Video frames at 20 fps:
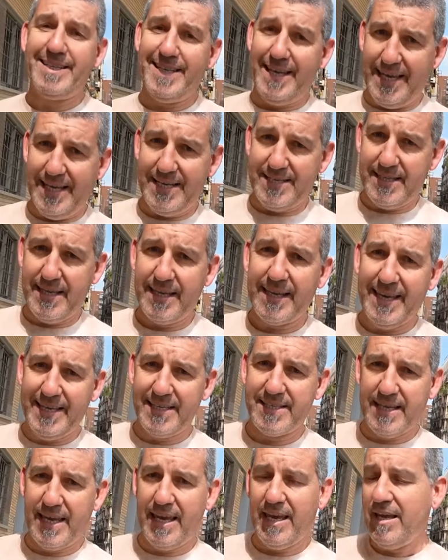es este, que
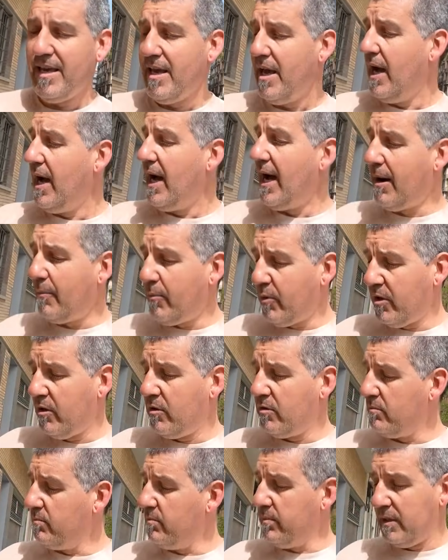es que, ah,
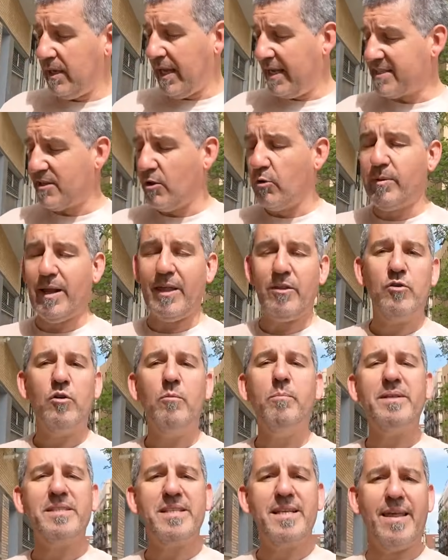bueno, las he doblado,
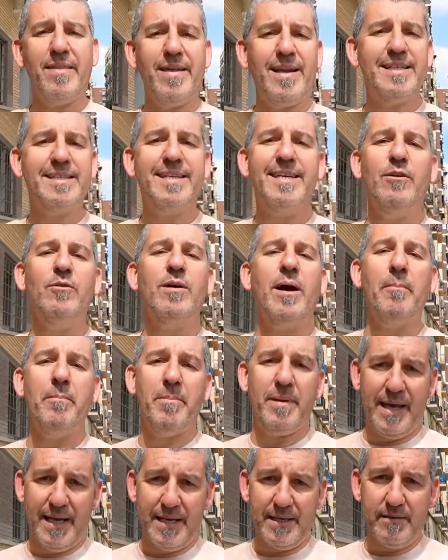no pasa nada, las quiero
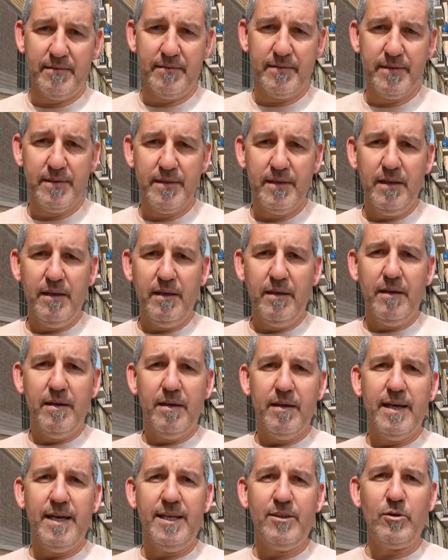cambiar.
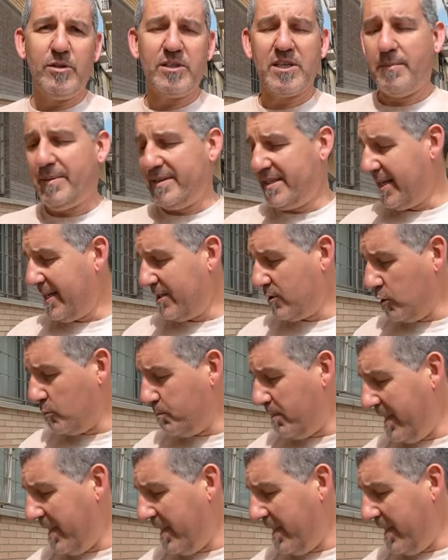Entonces, ¿qué pasa? Que estos